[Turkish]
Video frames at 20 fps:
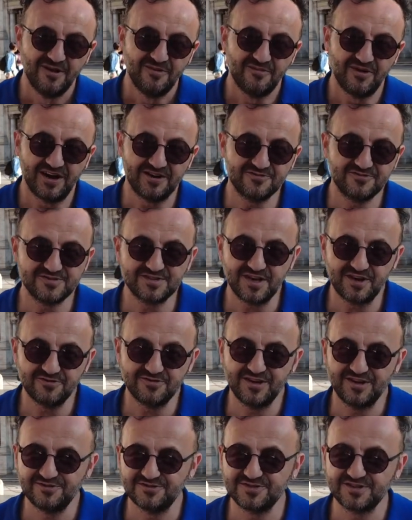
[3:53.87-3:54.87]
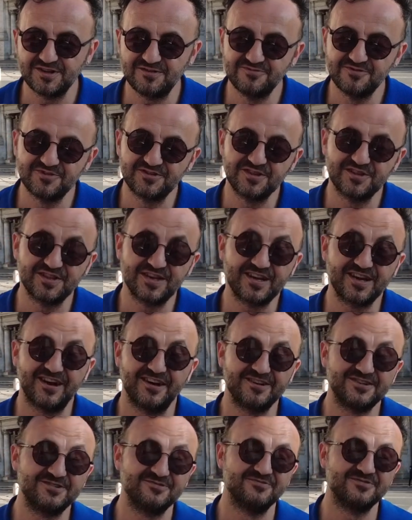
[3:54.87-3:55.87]
Marcus Aurelius da burada da
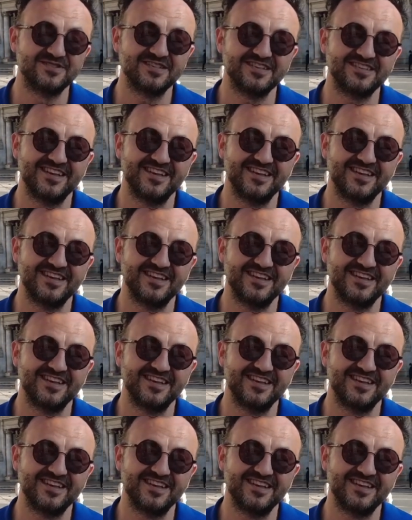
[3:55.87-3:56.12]
karşımıza